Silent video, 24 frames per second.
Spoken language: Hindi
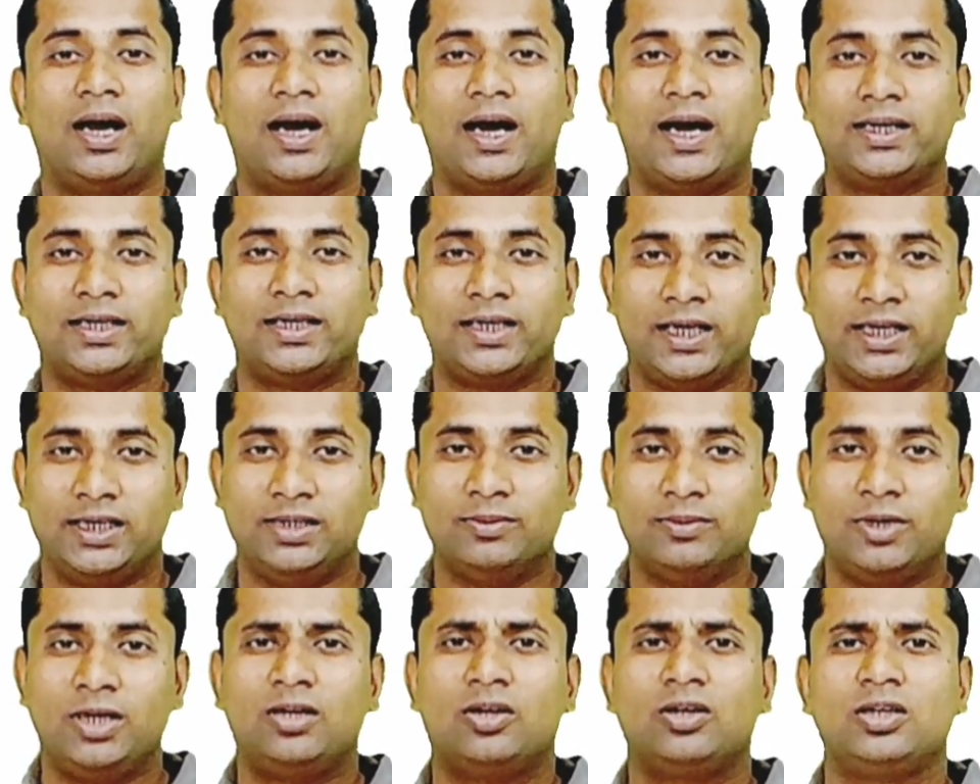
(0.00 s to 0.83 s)
आठ
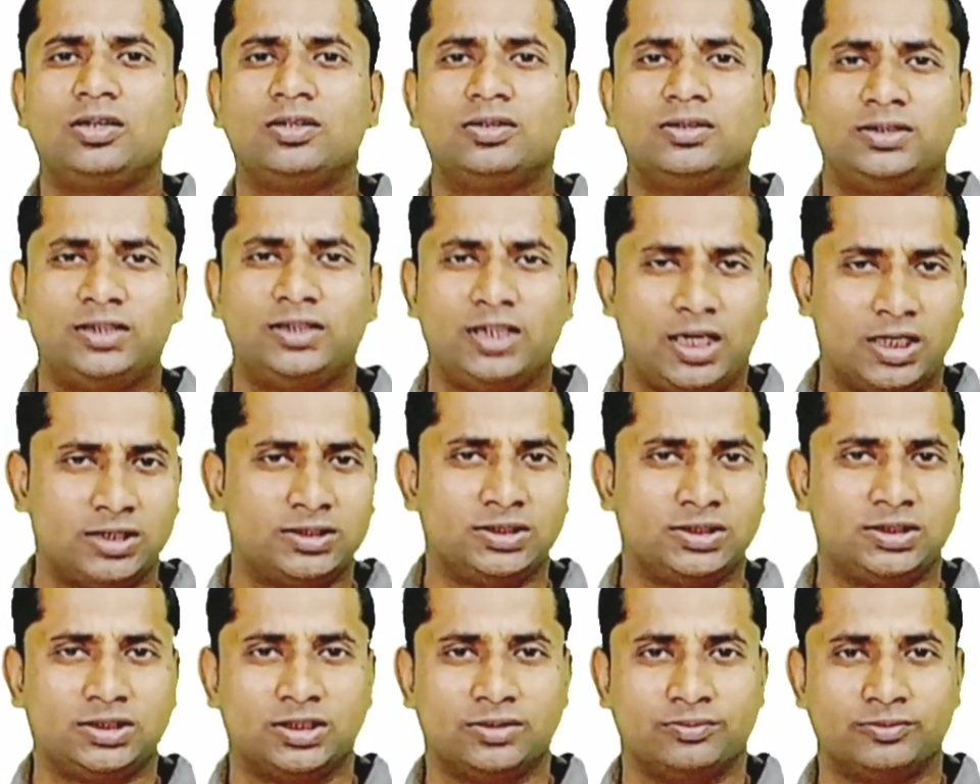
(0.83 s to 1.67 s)
एलिमेंट और तेरह
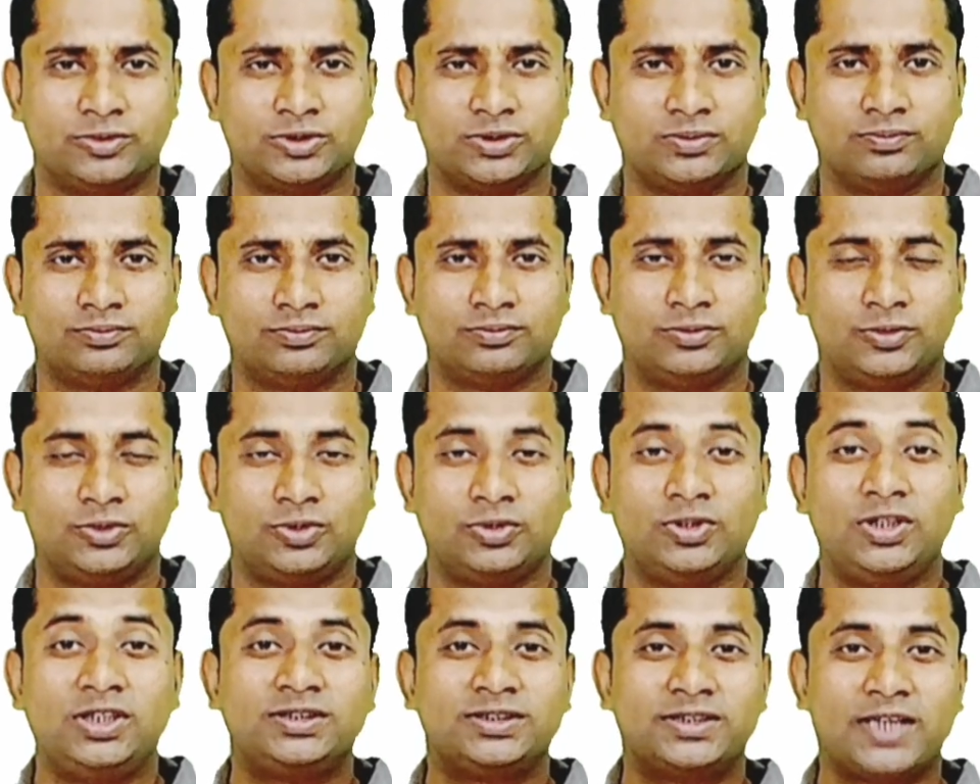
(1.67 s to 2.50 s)
सिस्टम तो
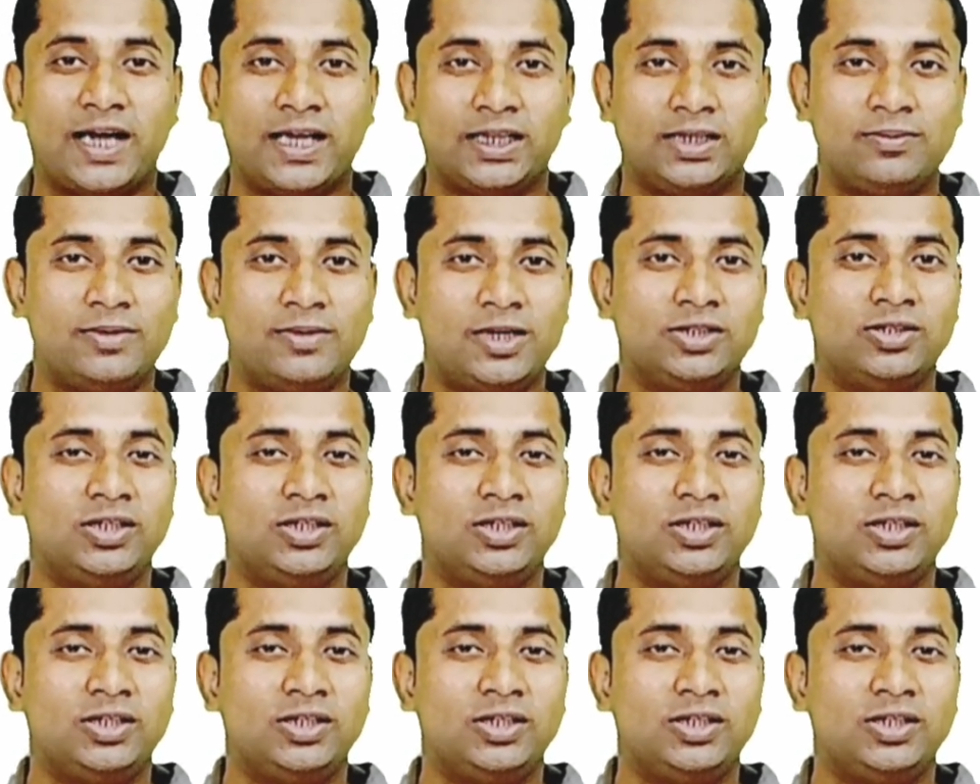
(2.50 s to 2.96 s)
ये सातवां जो